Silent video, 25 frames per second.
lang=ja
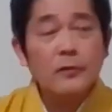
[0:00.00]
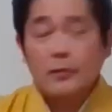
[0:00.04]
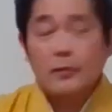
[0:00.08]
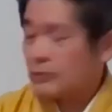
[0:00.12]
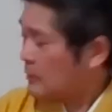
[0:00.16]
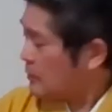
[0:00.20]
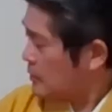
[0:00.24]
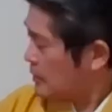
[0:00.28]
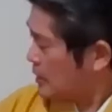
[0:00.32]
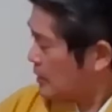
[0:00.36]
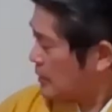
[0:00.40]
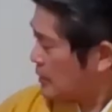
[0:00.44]
も
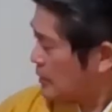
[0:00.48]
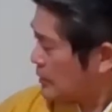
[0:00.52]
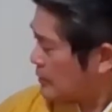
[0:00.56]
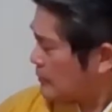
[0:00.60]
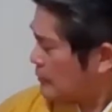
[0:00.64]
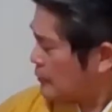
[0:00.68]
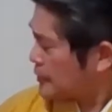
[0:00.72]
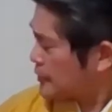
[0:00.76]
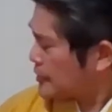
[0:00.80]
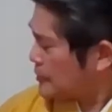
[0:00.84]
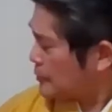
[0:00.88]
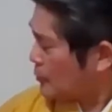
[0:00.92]

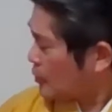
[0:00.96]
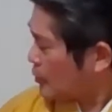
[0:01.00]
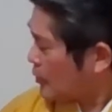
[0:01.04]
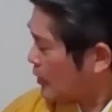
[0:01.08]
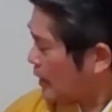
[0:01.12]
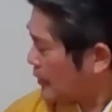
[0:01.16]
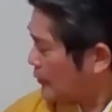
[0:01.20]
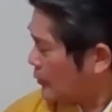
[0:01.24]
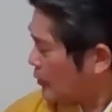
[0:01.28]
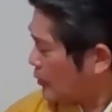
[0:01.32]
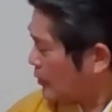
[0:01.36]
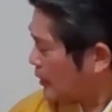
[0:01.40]
う着
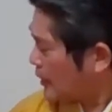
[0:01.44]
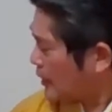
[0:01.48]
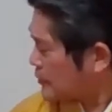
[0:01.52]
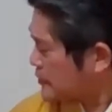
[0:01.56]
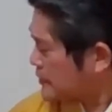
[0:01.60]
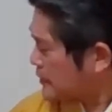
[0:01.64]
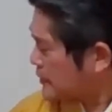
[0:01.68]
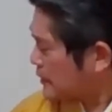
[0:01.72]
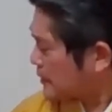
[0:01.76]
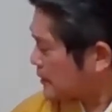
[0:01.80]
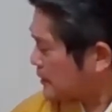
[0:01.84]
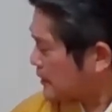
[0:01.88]
物が汚れ
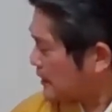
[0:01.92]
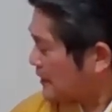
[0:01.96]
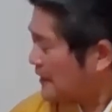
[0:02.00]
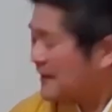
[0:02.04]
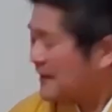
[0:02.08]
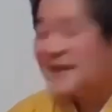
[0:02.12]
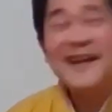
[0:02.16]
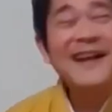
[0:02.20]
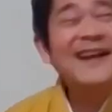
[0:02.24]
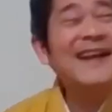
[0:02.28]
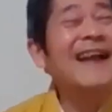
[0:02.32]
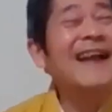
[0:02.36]
るじゃねえか。